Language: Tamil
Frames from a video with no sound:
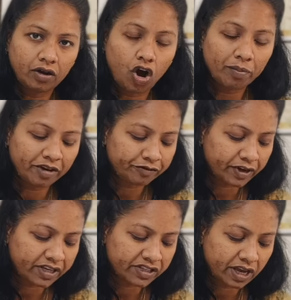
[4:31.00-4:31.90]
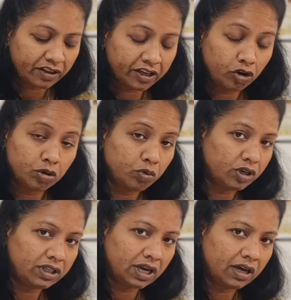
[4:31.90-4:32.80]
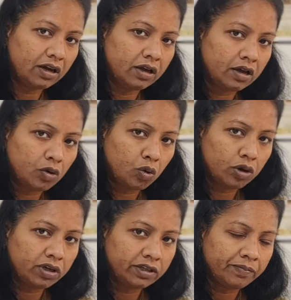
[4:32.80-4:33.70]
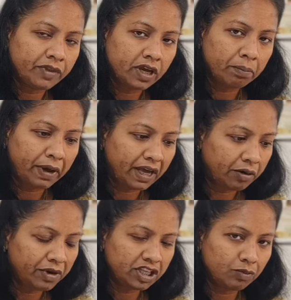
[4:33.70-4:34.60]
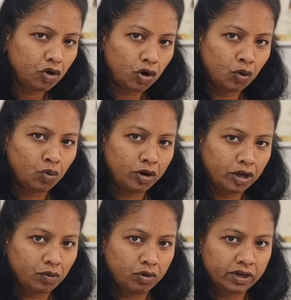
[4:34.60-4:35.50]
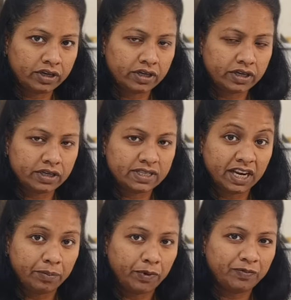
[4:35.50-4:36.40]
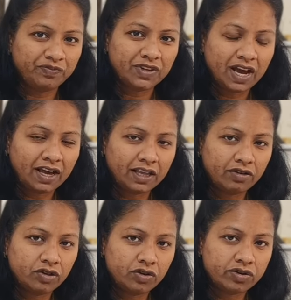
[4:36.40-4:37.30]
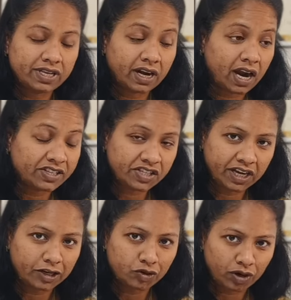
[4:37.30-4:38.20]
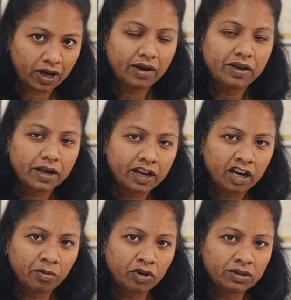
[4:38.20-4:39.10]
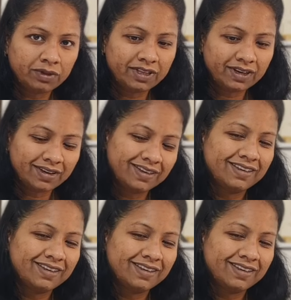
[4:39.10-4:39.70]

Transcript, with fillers: ஆன் மை ஃபேஸ் அதாவது என்னுடைய முகத்தில் ஒரு பெருமிதம் கொள்ளக்கூடிய ஒரு சிரிப்பு அதாவது சர்க்காஸ்டிக்காக சொன்னால் நம்ம வந்து பார்த்திங்கன்னா